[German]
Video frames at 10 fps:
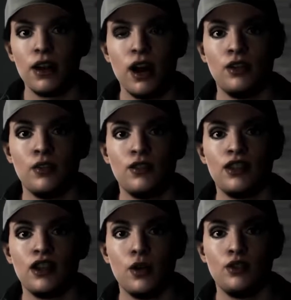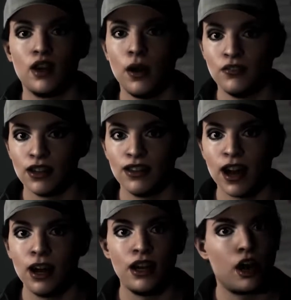Ich habe Ihnen schon alles gesagt,
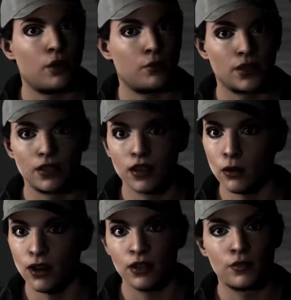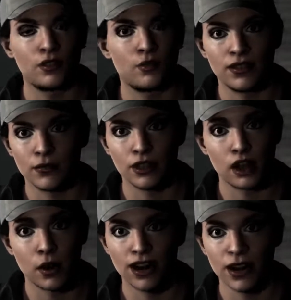was ich weiß. Lassen Sie mich in Ruhe.
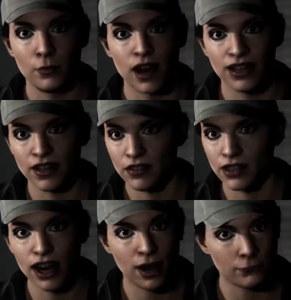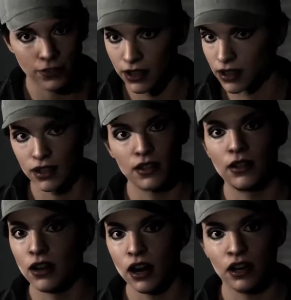Ich wollte nicht, dass das passiert.
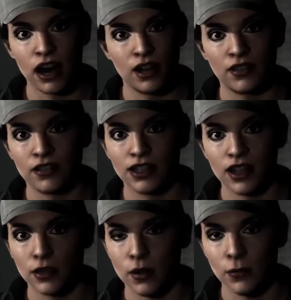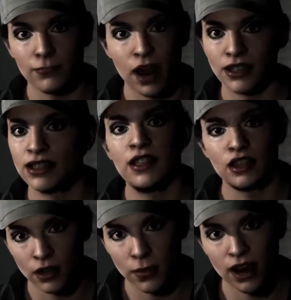Nichts wird mir meine Schwester
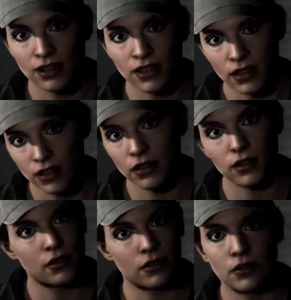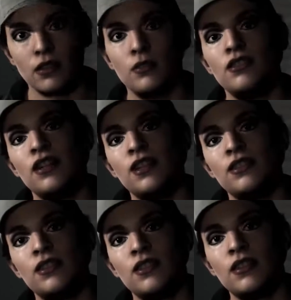zurückbringen. Kapieren Sie
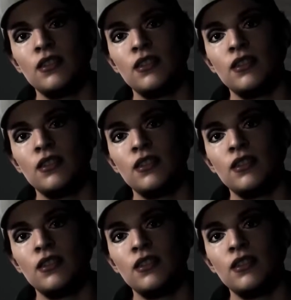das?